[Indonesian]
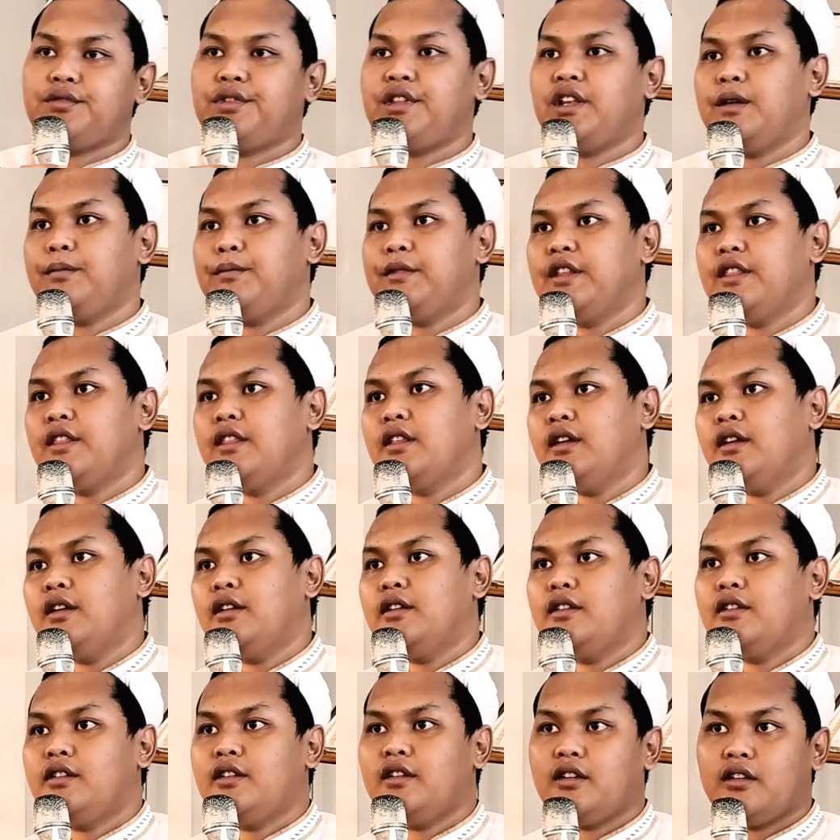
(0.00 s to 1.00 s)
dilmidah
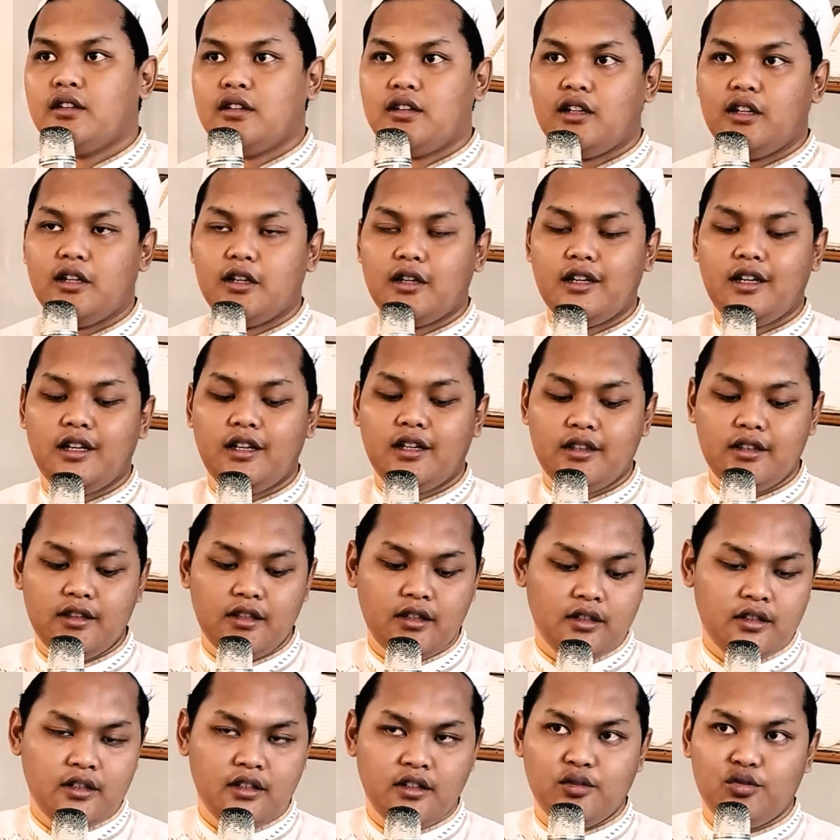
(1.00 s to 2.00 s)
ini yang nggak
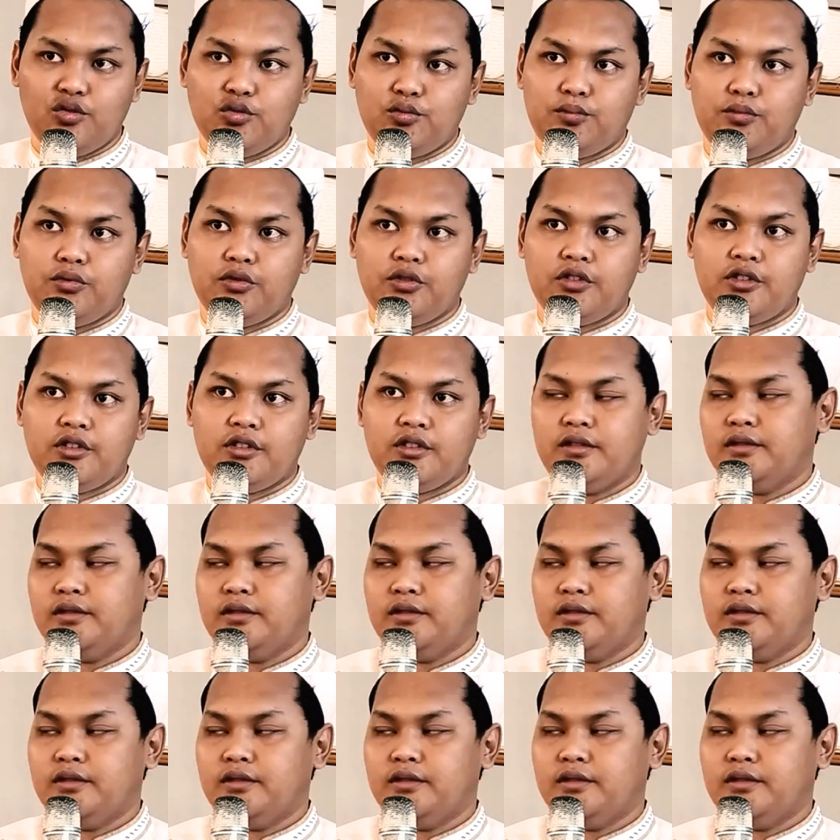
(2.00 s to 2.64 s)
kelihatan satupun